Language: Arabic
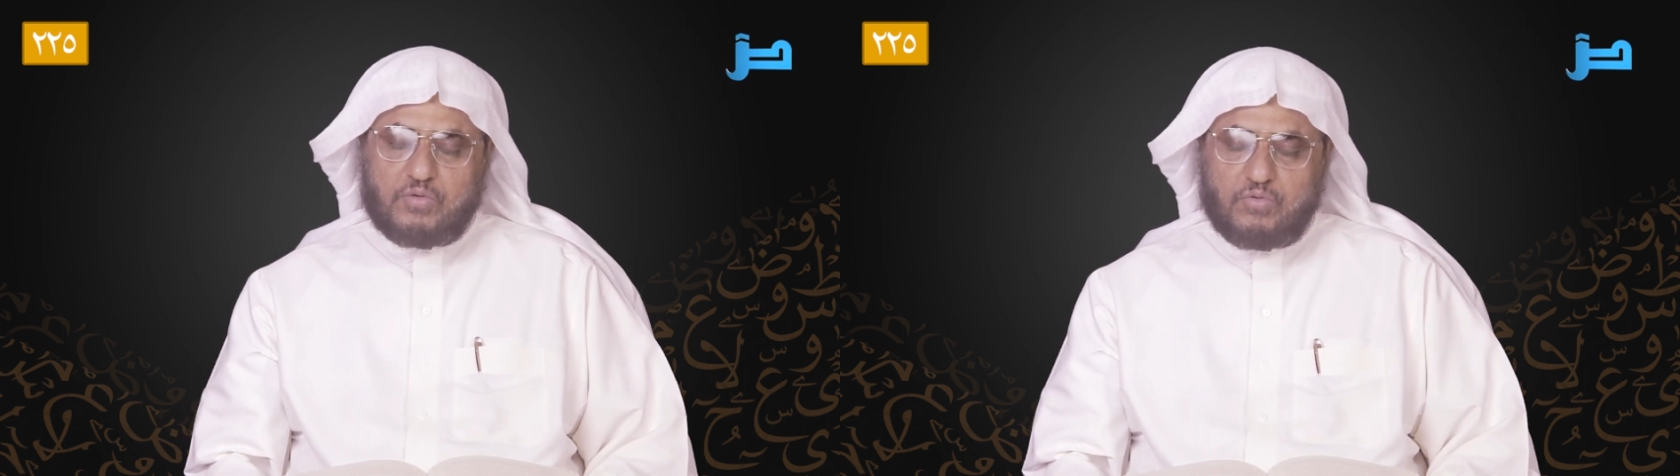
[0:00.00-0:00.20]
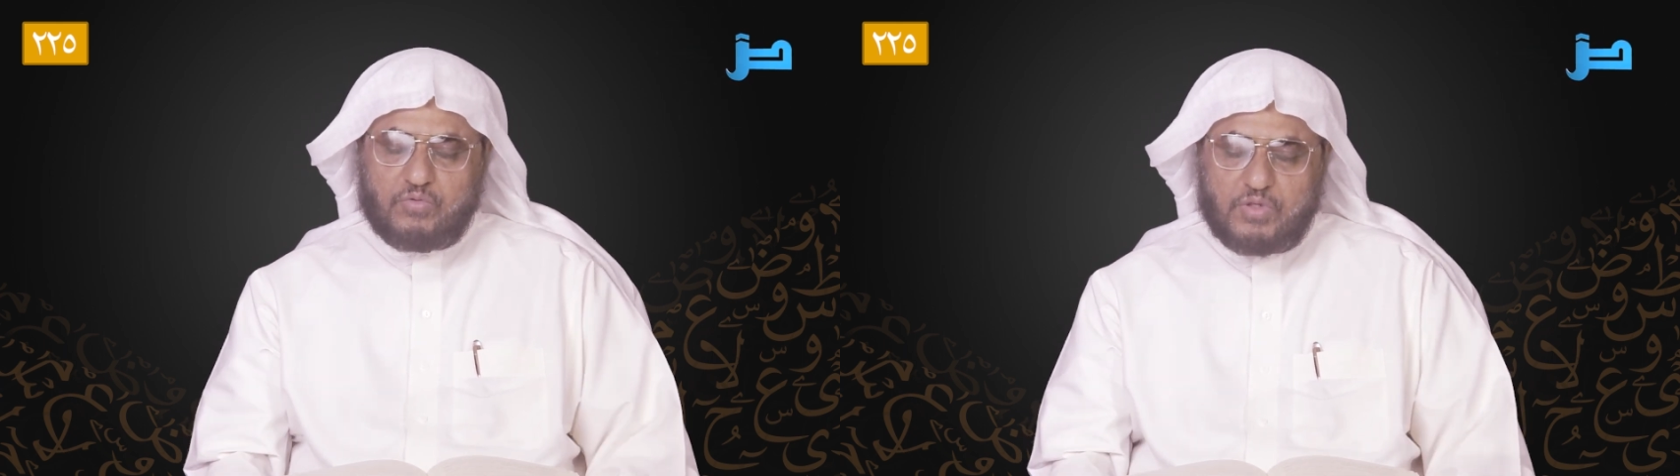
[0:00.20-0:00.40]

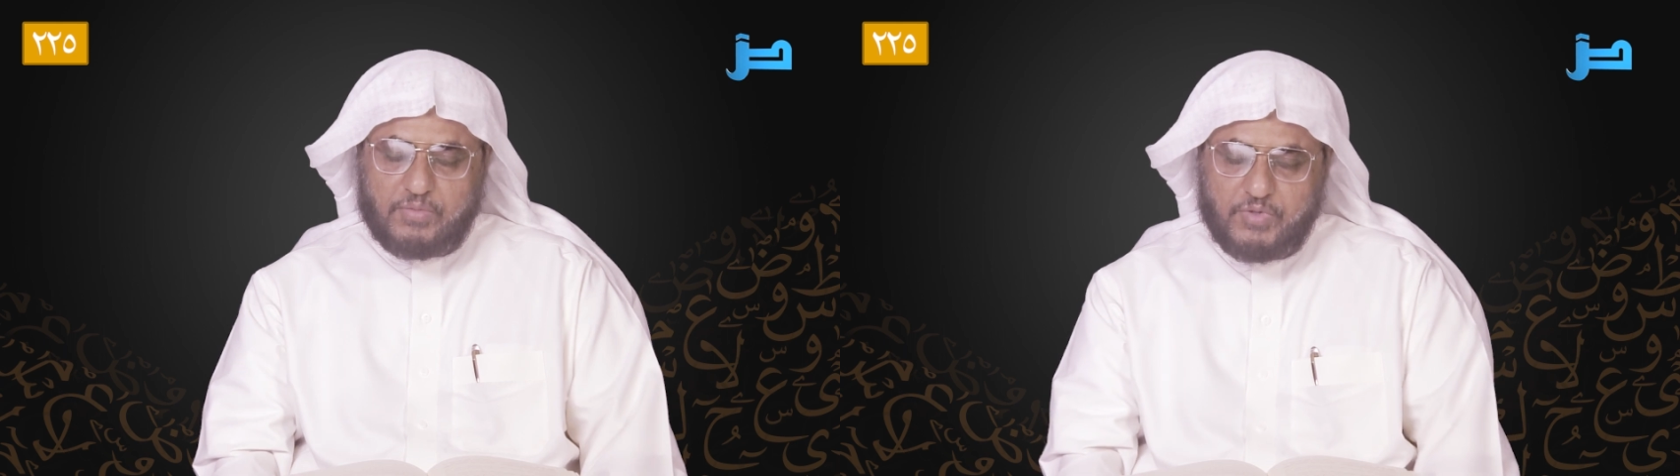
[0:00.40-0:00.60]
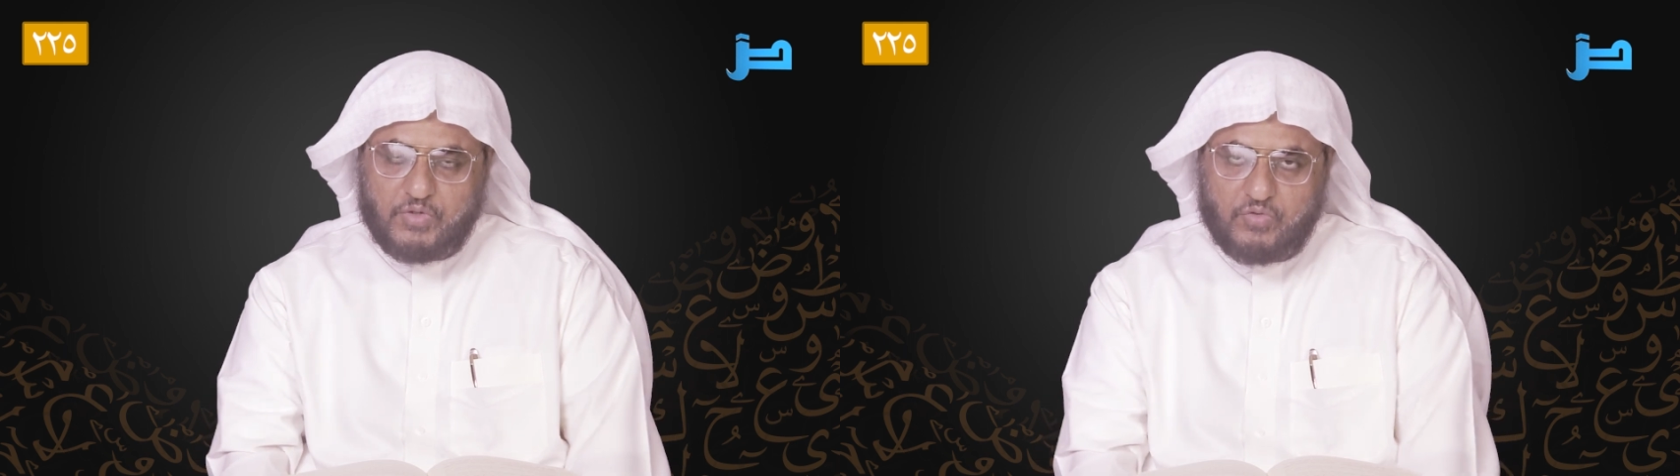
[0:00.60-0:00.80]
يكون
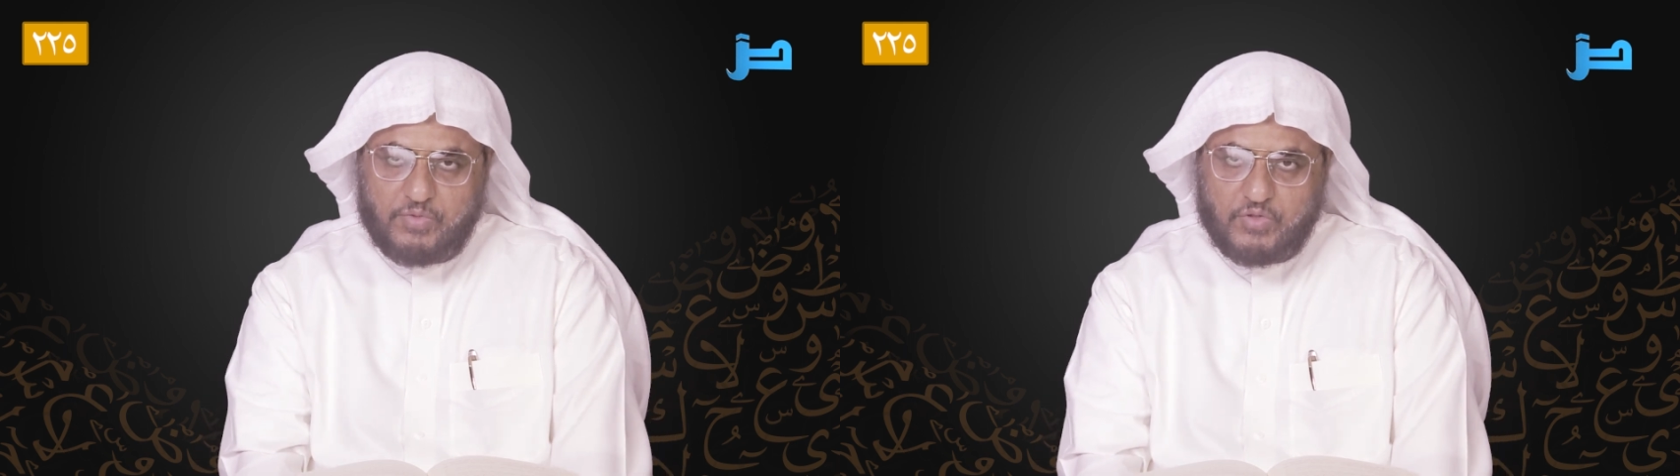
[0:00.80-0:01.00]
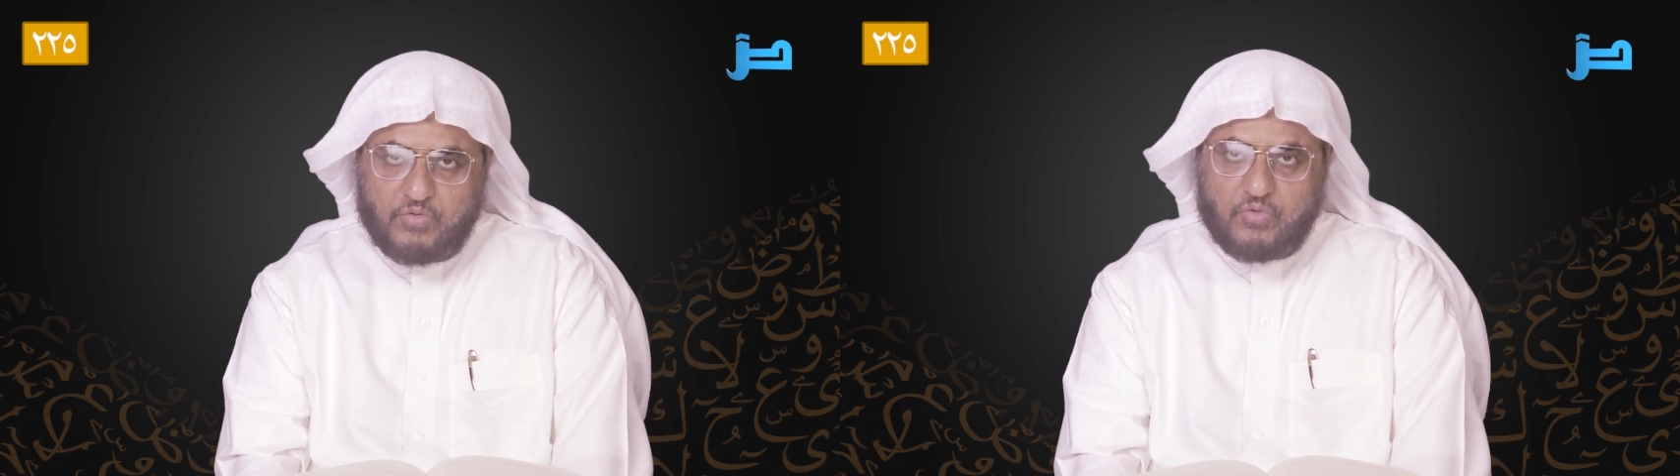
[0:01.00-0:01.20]
التمييز
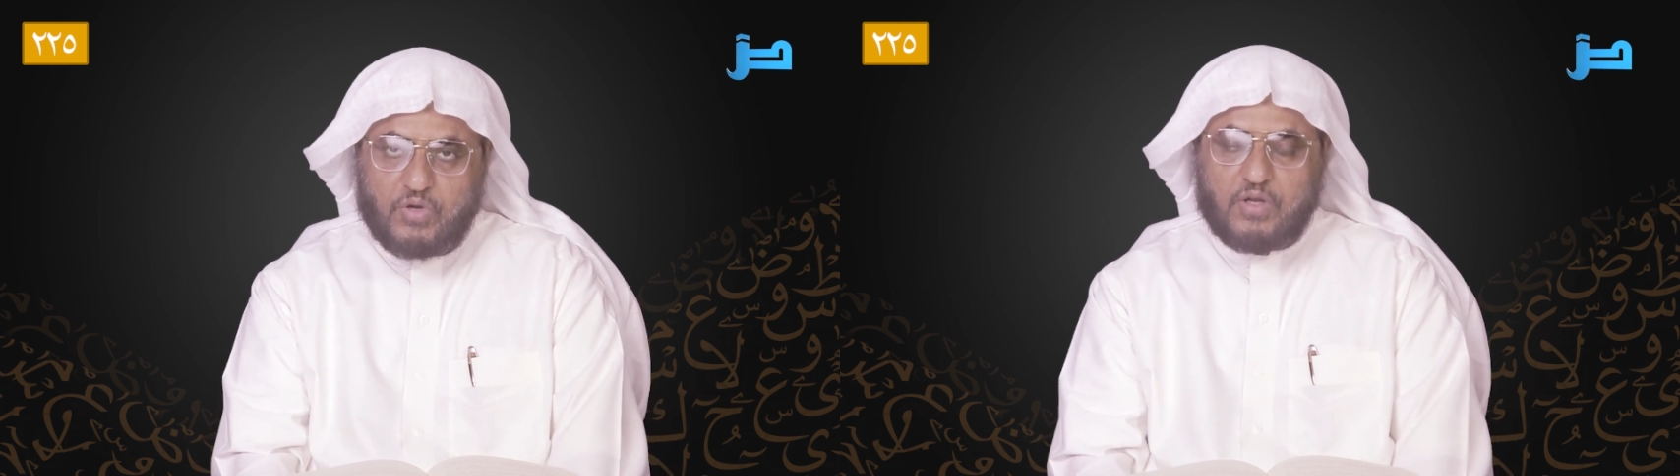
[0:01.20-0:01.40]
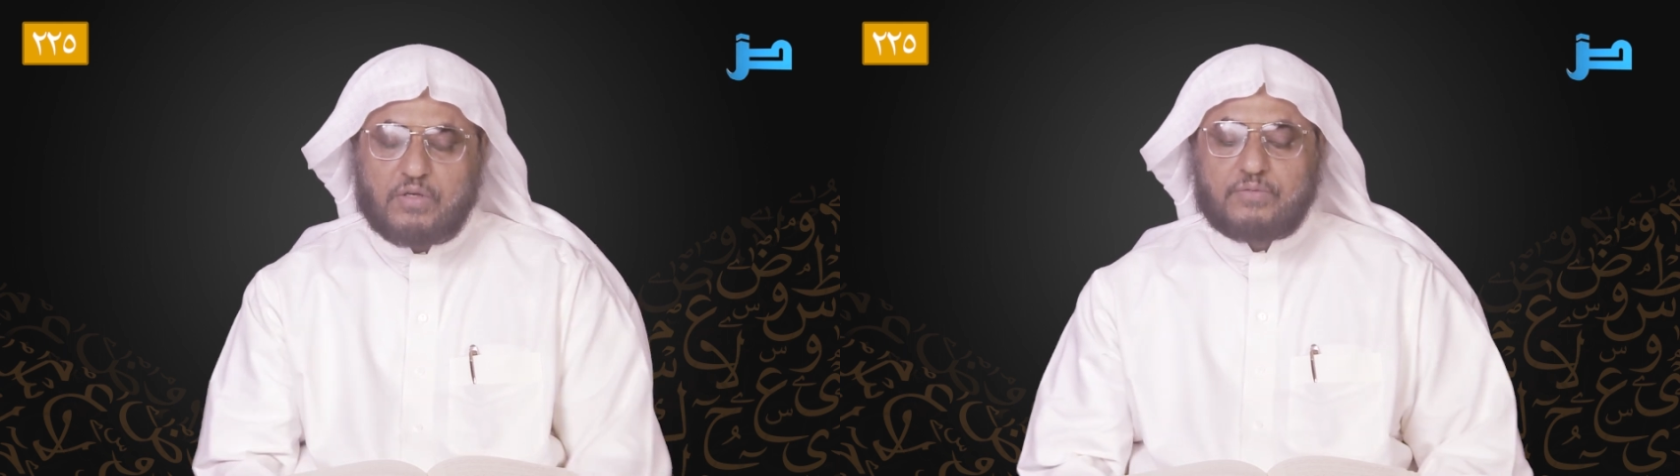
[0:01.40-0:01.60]

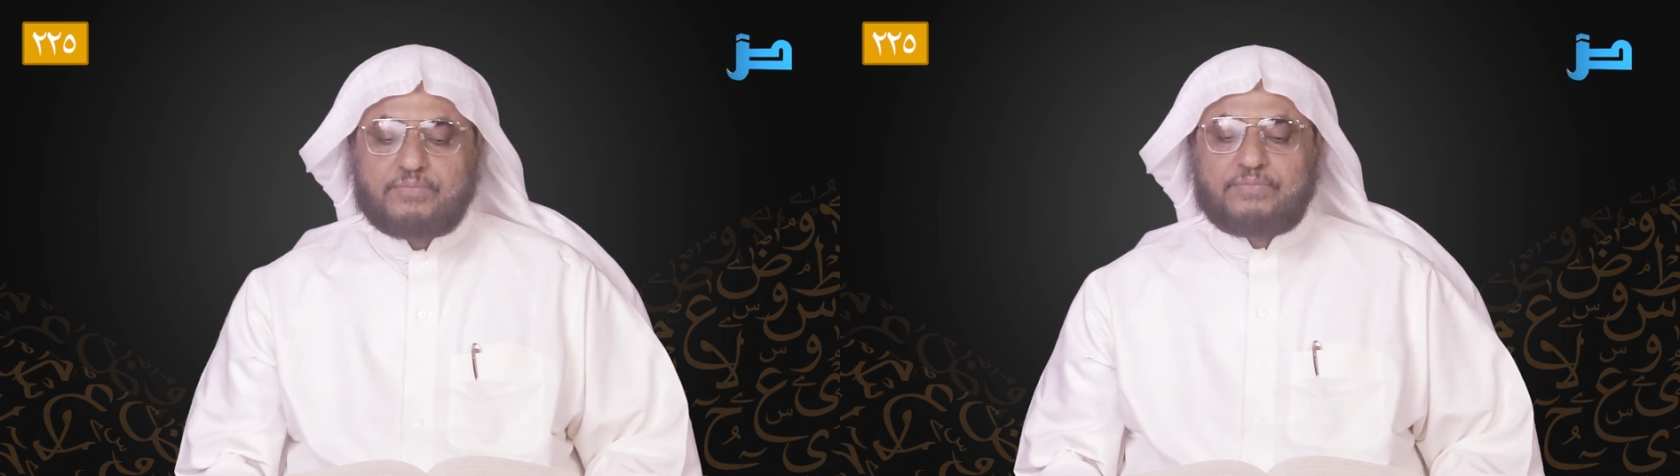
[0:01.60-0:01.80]
مجرورا